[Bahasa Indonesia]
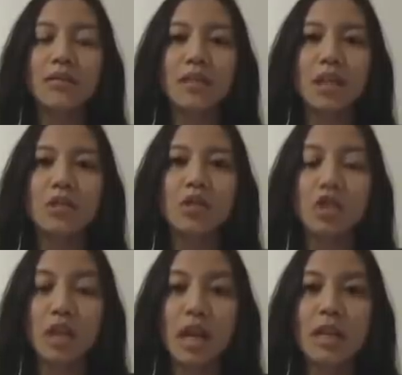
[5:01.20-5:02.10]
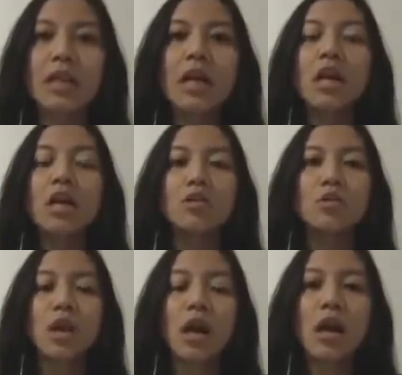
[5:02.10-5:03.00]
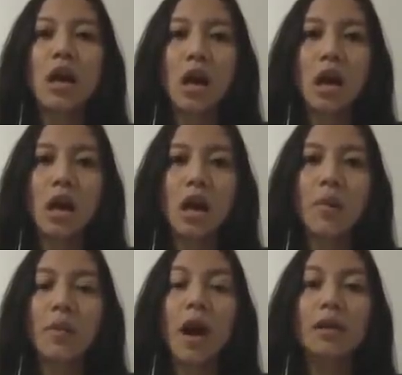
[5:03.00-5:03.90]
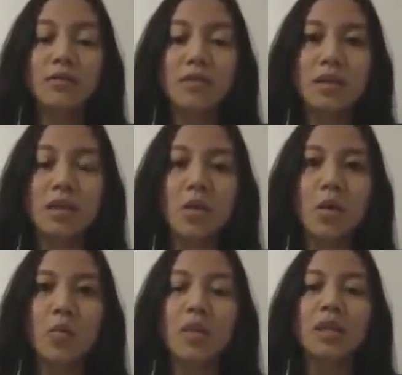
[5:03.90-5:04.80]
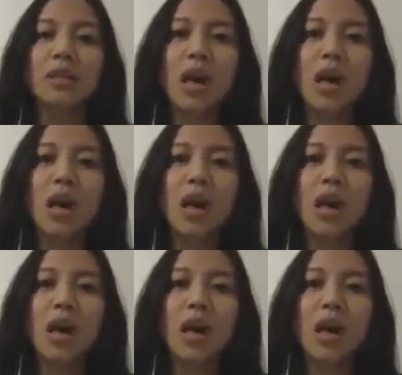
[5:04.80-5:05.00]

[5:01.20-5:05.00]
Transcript: aktivitas sosial juga uh, aktivitas ekonomi.